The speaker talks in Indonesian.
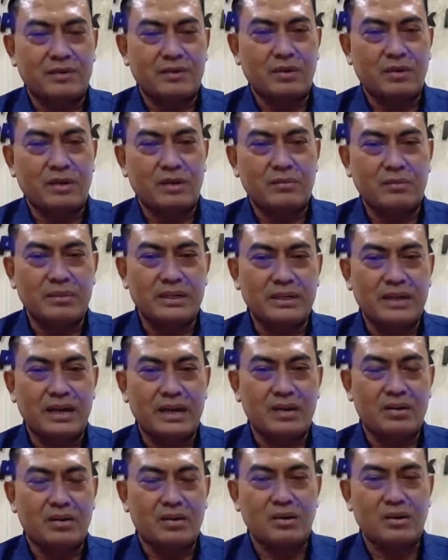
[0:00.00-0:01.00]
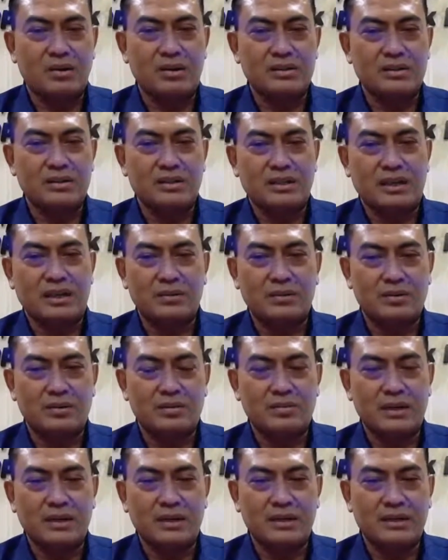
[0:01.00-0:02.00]
keluar membelikan rokok setelah itu
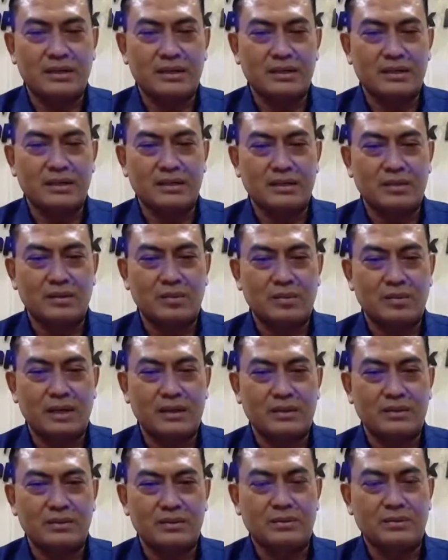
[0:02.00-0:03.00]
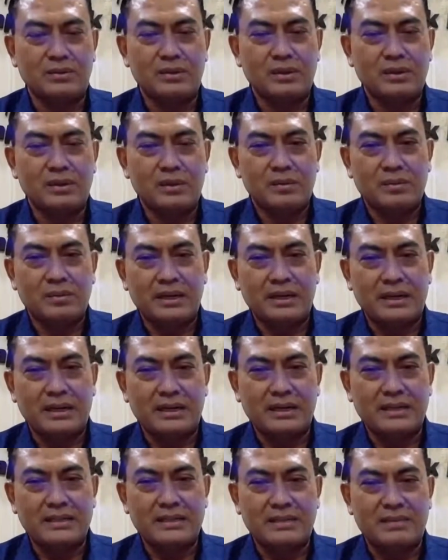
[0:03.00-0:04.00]
kembali ke rumah itu mereka
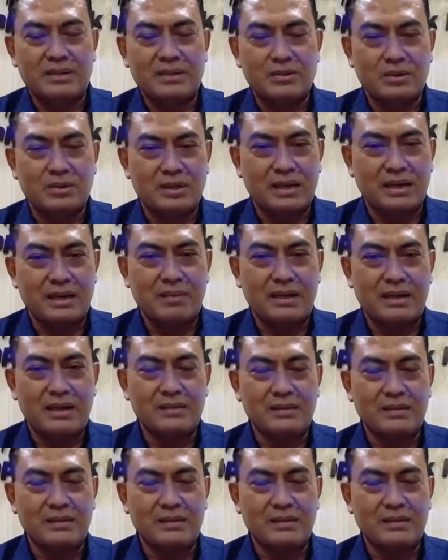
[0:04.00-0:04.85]
diajak masuk ke kamar